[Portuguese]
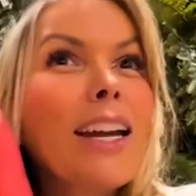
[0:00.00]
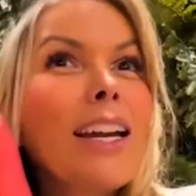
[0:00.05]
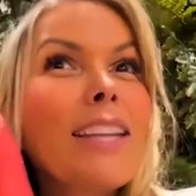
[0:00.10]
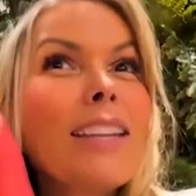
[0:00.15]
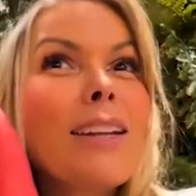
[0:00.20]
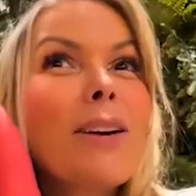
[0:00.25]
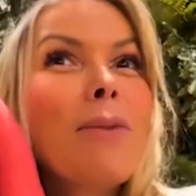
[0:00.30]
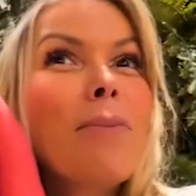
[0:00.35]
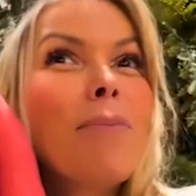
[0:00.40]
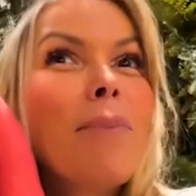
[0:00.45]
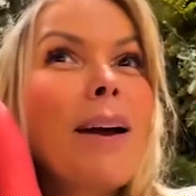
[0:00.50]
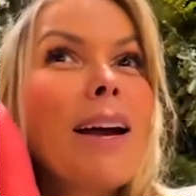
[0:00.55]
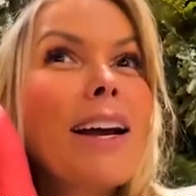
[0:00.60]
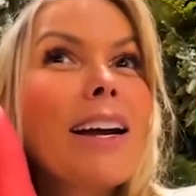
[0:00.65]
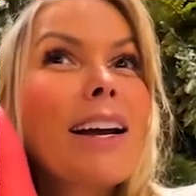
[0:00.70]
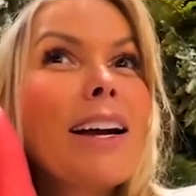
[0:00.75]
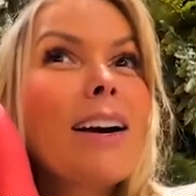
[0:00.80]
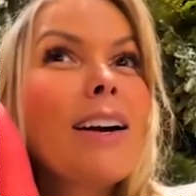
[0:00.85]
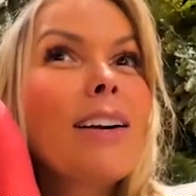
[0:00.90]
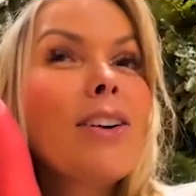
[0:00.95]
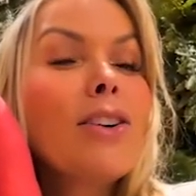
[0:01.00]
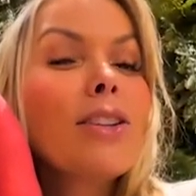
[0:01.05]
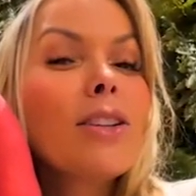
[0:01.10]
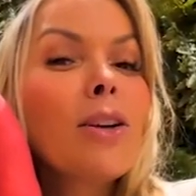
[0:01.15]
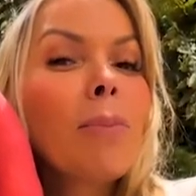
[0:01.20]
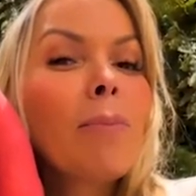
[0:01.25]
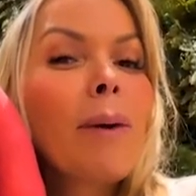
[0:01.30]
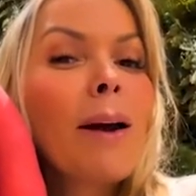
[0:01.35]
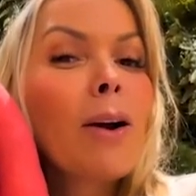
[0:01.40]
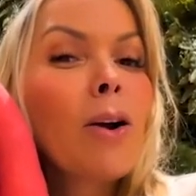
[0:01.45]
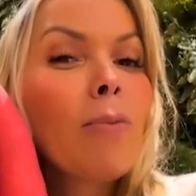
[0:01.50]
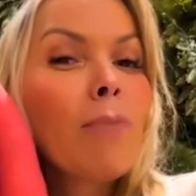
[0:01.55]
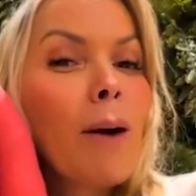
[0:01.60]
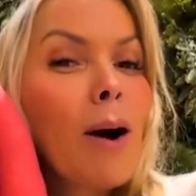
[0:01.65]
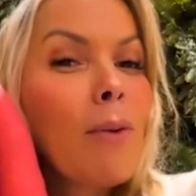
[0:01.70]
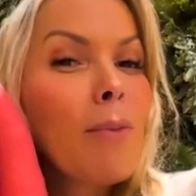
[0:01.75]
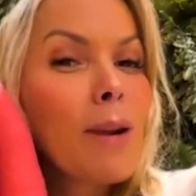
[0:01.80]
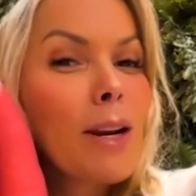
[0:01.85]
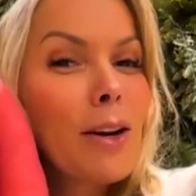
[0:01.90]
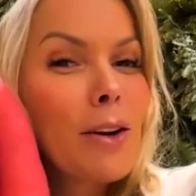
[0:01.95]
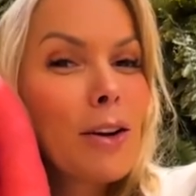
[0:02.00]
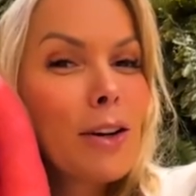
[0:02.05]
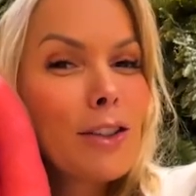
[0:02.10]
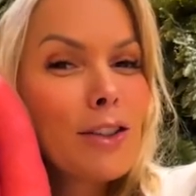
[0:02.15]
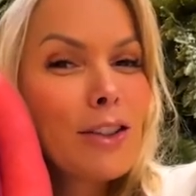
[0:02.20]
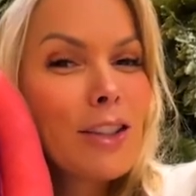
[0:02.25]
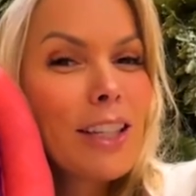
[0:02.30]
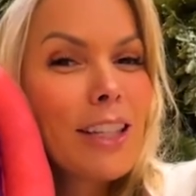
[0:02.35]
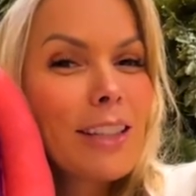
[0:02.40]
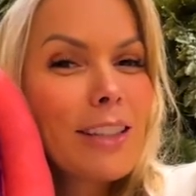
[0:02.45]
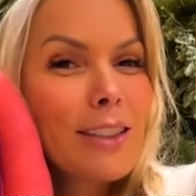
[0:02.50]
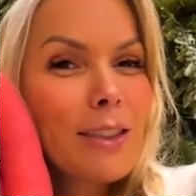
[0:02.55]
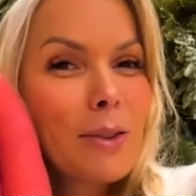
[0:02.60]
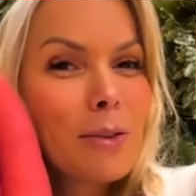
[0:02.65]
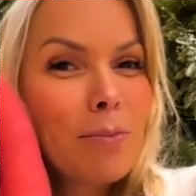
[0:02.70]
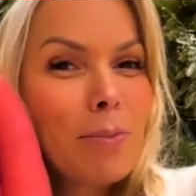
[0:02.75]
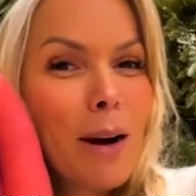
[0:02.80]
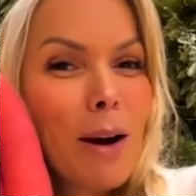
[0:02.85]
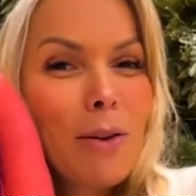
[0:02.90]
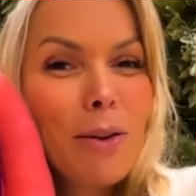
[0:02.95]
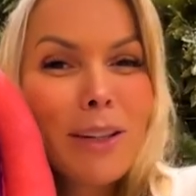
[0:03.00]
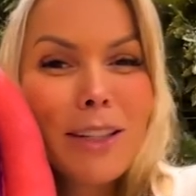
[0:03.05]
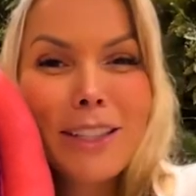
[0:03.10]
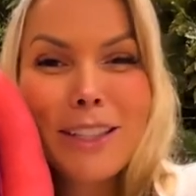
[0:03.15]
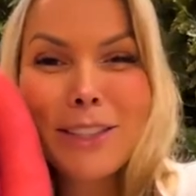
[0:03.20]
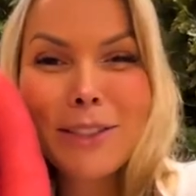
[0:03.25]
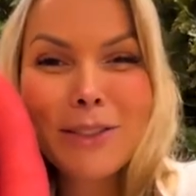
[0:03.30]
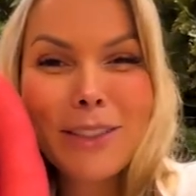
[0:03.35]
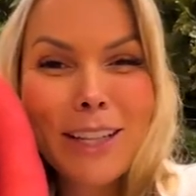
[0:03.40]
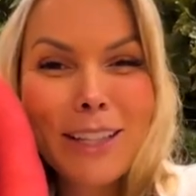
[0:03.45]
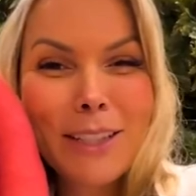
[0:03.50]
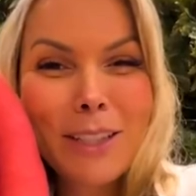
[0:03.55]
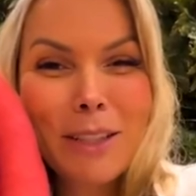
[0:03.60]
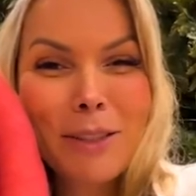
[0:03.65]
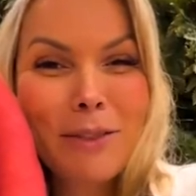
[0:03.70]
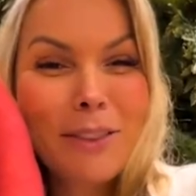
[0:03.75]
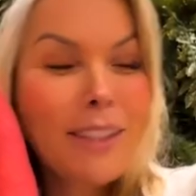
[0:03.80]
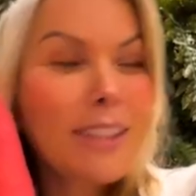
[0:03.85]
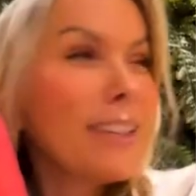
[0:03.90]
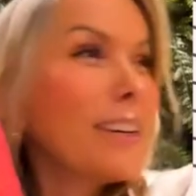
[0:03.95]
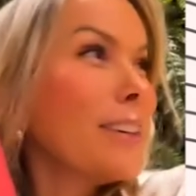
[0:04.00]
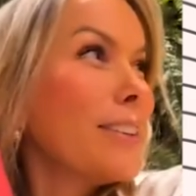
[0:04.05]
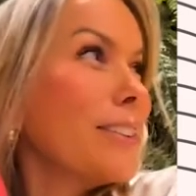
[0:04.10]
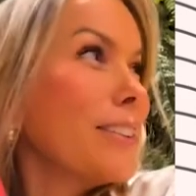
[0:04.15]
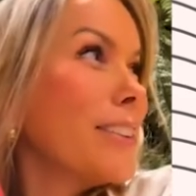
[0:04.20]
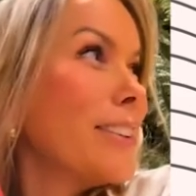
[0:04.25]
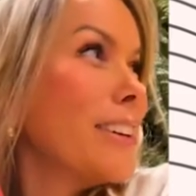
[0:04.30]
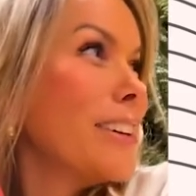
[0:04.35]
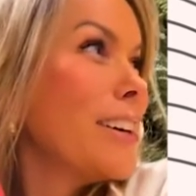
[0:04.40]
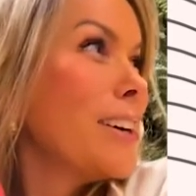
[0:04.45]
Então pega, então pega o pau menor, gente. O pau grande não tá servindo, não.